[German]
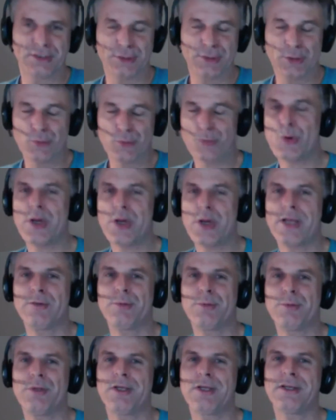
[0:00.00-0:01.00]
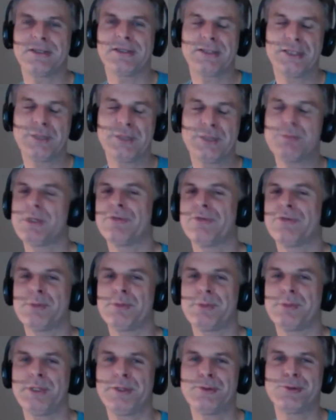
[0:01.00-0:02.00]
don't go anywhere, nicht mit der
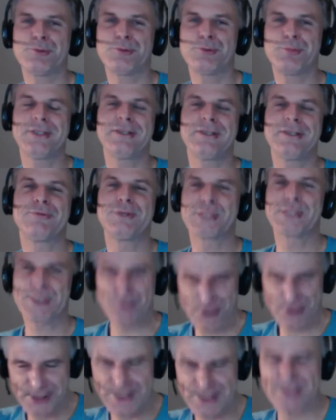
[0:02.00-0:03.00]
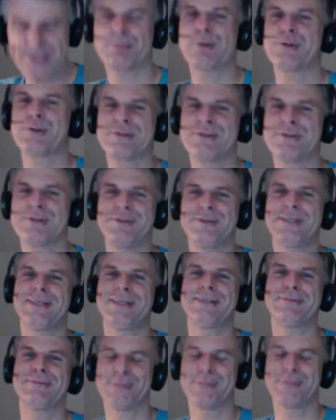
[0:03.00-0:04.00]
Fernbedienung spielen, wir sehen uns nach der Pause
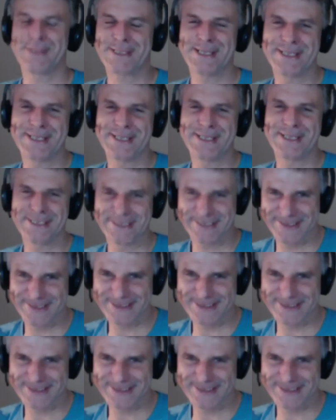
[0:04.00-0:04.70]
wieder. Bis gleich.